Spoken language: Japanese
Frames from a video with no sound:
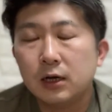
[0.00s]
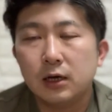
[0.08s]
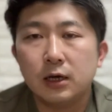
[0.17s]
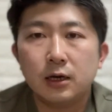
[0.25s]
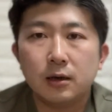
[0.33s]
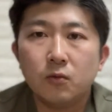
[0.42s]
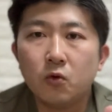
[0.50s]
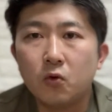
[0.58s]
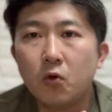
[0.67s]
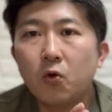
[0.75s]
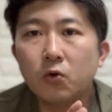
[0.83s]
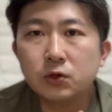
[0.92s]
えー、もう
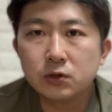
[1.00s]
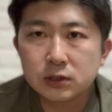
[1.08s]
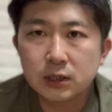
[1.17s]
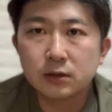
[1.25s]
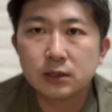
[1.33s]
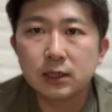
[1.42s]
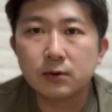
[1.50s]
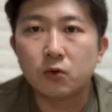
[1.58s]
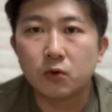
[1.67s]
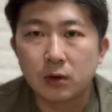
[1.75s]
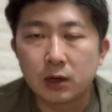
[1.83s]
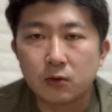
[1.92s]
購入してください
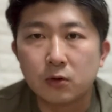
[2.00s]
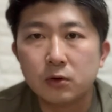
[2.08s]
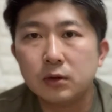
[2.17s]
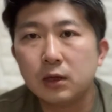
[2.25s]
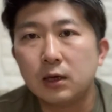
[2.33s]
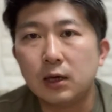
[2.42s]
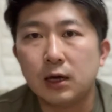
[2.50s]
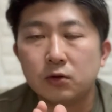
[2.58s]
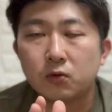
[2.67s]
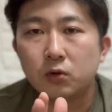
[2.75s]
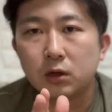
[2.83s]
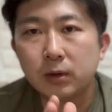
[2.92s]
フォロワーをで、
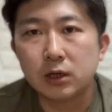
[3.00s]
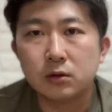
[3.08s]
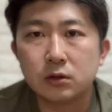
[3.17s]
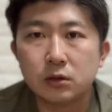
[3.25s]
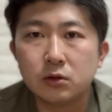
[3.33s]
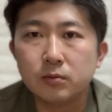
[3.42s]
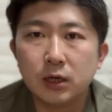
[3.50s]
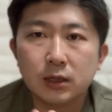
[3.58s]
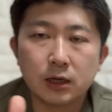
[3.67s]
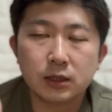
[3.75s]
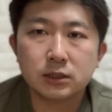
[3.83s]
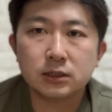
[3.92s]
えーと、これまあ有名
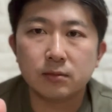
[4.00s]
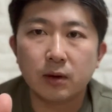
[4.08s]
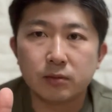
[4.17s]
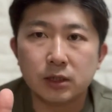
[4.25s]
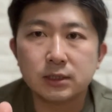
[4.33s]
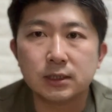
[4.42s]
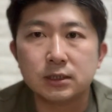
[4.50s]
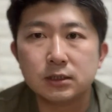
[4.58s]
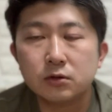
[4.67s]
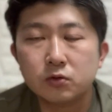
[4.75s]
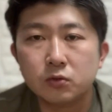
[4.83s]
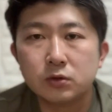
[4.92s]
な話で、まあ、皆さん
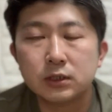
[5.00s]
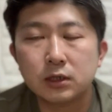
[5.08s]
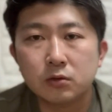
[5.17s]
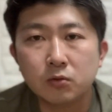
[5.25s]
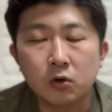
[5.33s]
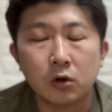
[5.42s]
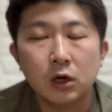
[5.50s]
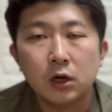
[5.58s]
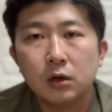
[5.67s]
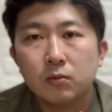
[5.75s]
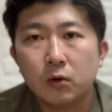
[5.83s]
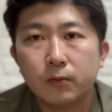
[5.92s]
知ってると思うんですけども
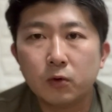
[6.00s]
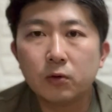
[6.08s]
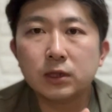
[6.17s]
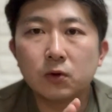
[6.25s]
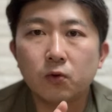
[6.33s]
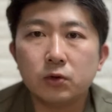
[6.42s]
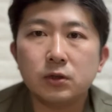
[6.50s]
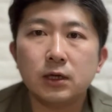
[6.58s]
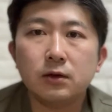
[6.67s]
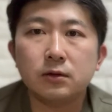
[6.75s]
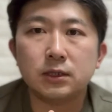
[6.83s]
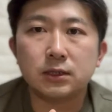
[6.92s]
もうフォロワーって購入
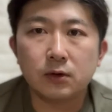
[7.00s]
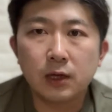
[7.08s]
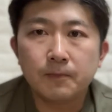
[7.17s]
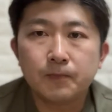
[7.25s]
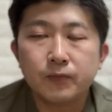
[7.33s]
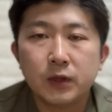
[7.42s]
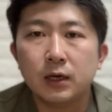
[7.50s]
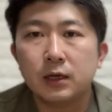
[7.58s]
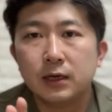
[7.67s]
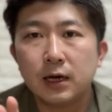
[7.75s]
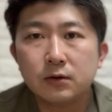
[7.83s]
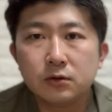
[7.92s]
できるんですよねで
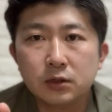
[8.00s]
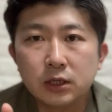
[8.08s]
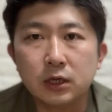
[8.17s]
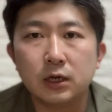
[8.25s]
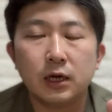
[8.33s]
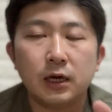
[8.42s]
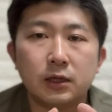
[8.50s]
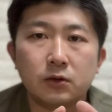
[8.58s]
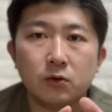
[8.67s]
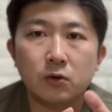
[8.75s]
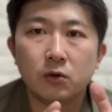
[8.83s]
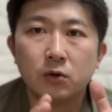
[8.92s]
逆に、えー
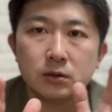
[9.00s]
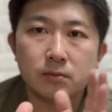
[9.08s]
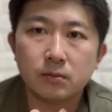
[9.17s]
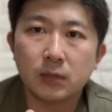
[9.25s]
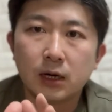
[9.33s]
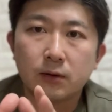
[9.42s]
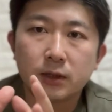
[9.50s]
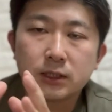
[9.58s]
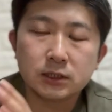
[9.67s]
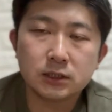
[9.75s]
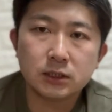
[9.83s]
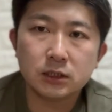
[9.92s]
とまあ、
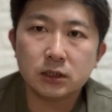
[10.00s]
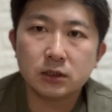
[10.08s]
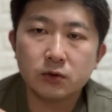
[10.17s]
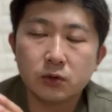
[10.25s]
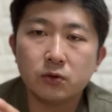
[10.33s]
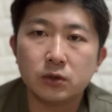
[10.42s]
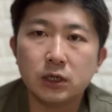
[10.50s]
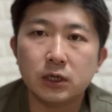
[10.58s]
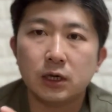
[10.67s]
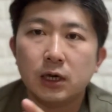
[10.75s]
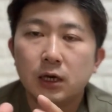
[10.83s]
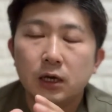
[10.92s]
私のよう
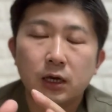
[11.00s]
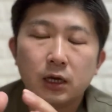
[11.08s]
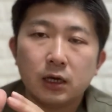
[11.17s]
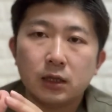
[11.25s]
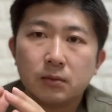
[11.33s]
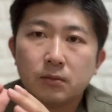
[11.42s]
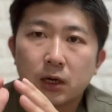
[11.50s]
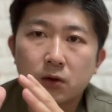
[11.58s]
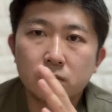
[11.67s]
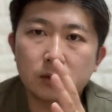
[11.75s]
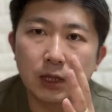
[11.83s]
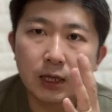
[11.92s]
に、えー、まあ、
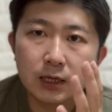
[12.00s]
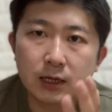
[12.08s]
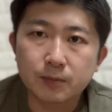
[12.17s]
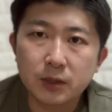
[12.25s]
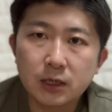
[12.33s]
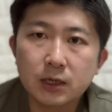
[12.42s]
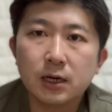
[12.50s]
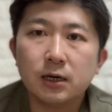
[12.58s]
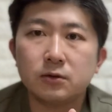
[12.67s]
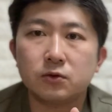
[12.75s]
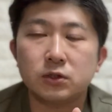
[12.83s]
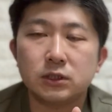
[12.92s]
何か
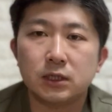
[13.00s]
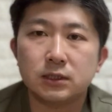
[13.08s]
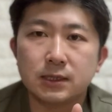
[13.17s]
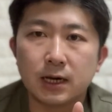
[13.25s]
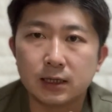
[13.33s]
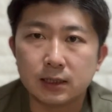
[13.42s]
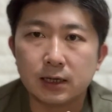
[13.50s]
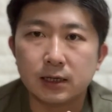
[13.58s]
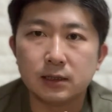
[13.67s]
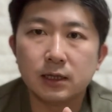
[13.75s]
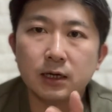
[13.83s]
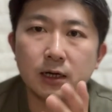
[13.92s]
PR として使いたい、
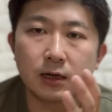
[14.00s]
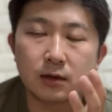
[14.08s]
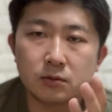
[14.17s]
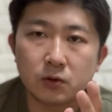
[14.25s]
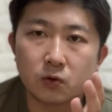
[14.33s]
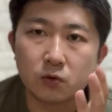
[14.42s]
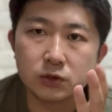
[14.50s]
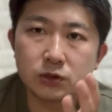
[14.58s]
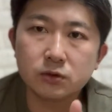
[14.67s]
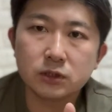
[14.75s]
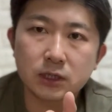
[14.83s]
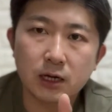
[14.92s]
何か、この
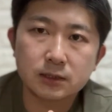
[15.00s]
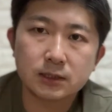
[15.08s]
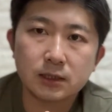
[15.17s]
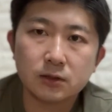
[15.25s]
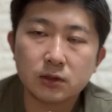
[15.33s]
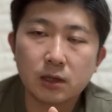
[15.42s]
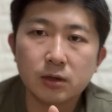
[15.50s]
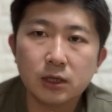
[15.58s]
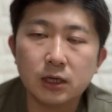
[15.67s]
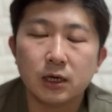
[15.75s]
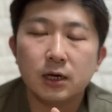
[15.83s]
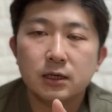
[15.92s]
周知拡散のため
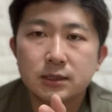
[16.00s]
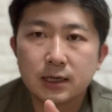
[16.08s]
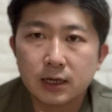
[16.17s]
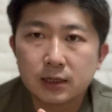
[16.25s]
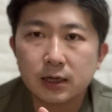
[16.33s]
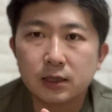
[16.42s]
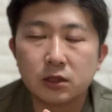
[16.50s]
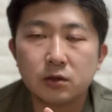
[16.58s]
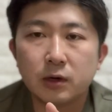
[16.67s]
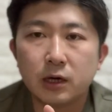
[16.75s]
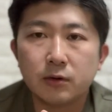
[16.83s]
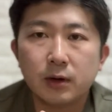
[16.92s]
に使いたいってい
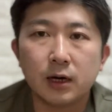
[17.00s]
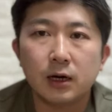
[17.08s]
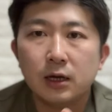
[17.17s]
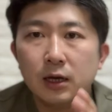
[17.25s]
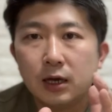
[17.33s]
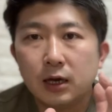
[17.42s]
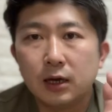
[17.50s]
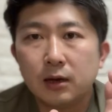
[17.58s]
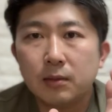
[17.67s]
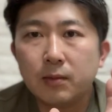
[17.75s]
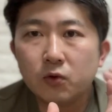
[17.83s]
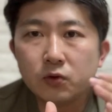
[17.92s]
う場合は、
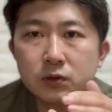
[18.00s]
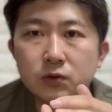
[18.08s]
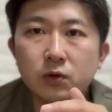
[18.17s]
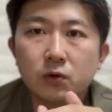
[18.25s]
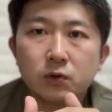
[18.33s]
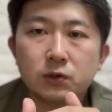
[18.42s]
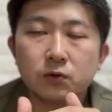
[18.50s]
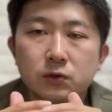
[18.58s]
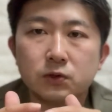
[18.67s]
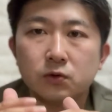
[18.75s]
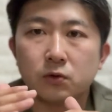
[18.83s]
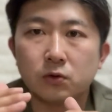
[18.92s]
えー、まあ、ものすごい
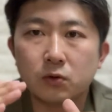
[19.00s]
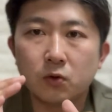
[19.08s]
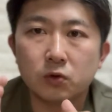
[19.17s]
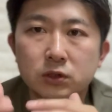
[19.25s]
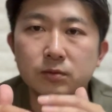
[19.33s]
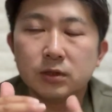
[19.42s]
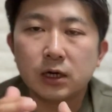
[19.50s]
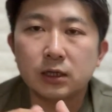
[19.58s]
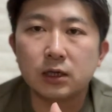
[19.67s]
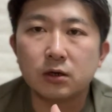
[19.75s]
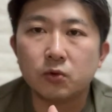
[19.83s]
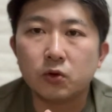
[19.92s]
コツコツとこう積み上げ
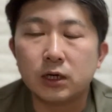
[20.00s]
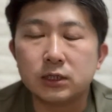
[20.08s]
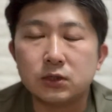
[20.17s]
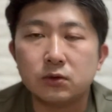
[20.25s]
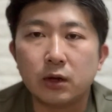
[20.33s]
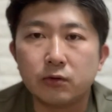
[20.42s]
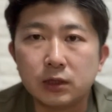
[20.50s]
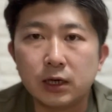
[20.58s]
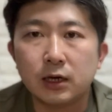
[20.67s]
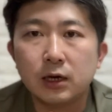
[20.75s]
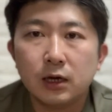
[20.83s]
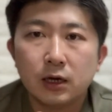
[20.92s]
ていくものが必要なの
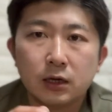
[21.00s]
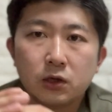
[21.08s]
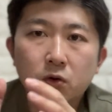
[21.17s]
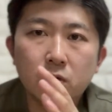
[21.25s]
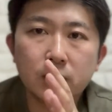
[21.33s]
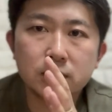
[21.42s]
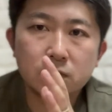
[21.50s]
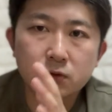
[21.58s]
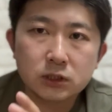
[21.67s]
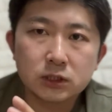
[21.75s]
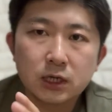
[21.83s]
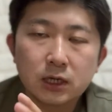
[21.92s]
で、えー、今日は
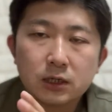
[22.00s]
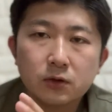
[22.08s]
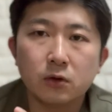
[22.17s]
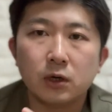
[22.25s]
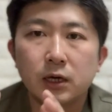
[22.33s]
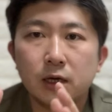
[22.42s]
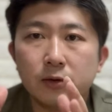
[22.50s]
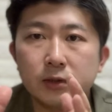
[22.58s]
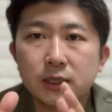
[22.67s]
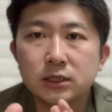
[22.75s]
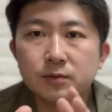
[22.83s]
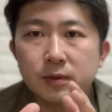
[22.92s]
そっち側の、え
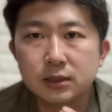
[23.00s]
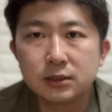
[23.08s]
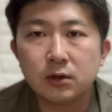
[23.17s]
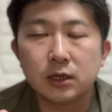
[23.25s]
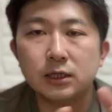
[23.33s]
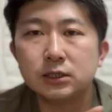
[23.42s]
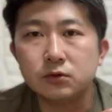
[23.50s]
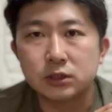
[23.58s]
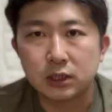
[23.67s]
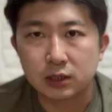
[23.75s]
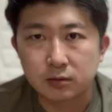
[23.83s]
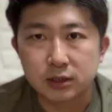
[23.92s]
私ベースの話を
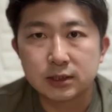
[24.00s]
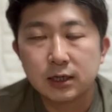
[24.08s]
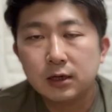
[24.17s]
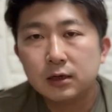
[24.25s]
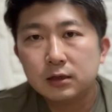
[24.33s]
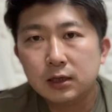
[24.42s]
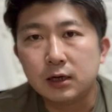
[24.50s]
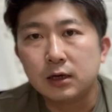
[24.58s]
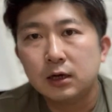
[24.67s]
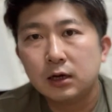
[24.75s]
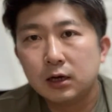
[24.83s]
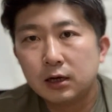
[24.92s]
していきます。で、
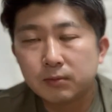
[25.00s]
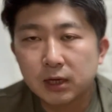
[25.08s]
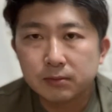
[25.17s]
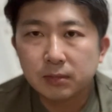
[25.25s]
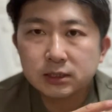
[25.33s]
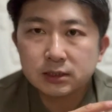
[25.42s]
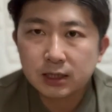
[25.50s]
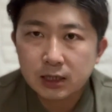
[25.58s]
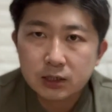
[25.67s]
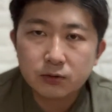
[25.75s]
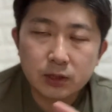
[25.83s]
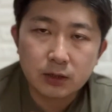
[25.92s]
えまあ、まず
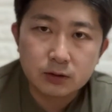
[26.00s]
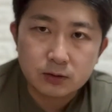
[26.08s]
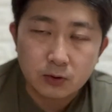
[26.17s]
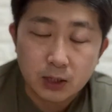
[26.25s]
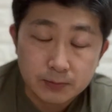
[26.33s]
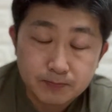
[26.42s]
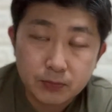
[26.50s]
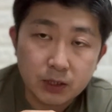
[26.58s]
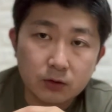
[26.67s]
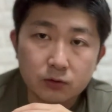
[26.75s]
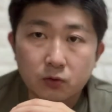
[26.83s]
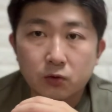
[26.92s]
何をやるのかっ
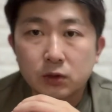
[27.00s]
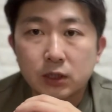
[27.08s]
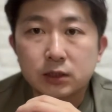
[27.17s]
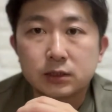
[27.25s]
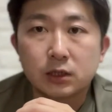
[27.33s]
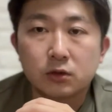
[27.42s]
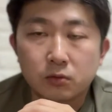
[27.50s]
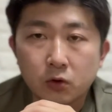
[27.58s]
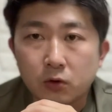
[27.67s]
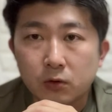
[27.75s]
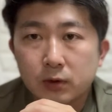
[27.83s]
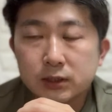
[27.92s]
ていうところなんですけど
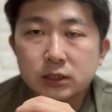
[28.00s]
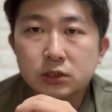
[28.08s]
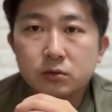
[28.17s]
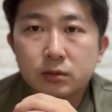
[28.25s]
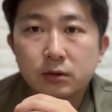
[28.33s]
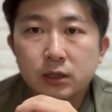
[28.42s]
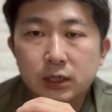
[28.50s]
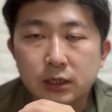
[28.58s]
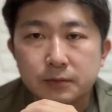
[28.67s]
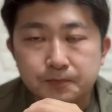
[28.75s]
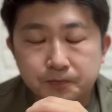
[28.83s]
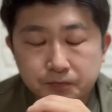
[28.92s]
も、私の場合、
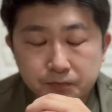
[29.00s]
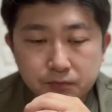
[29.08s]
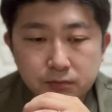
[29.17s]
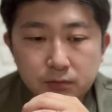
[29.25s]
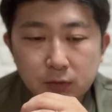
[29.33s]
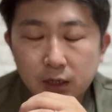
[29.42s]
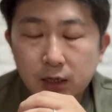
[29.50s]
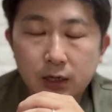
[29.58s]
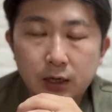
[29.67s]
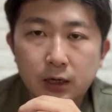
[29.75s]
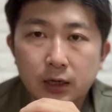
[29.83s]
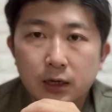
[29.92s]

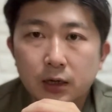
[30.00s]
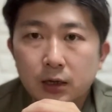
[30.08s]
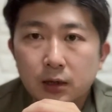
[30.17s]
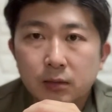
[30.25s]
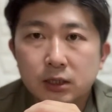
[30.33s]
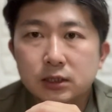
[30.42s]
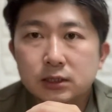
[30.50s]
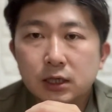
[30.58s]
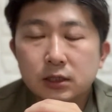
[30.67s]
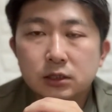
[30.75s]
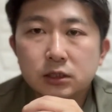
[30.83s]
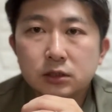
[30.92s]
えまあ、
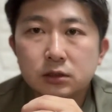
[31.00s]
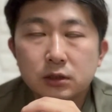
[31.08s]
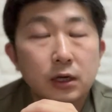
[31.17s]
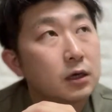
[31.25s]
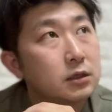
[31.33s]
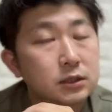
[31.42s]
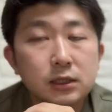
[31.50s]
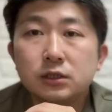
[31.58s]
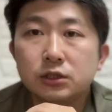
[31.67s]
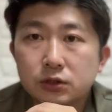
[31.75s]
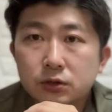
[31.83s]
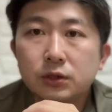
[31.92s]
2002、え
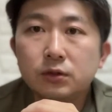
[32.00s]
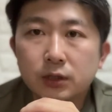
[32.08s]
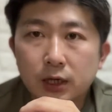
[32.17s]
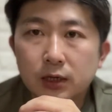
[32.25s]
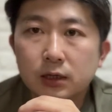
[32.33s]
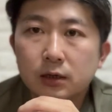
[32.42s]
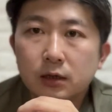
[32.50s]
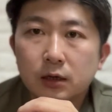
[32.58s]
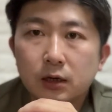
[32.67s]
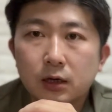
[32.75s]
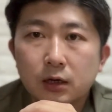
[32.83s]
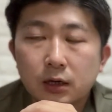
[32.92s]
2019年、
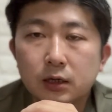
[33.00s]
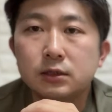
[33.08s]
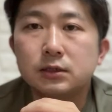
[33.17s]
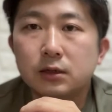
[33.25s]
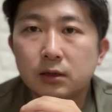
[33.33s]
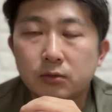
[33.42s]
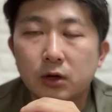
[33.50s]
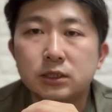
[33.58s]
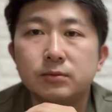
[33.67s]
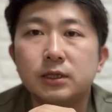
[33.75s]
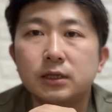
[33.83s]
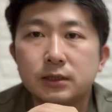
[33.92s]
えー、からインスタグラムを
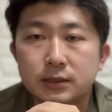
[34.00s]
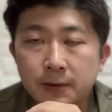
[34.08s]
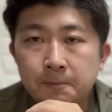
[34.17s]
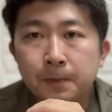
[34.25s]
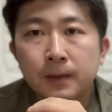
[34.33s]
始めたんですね。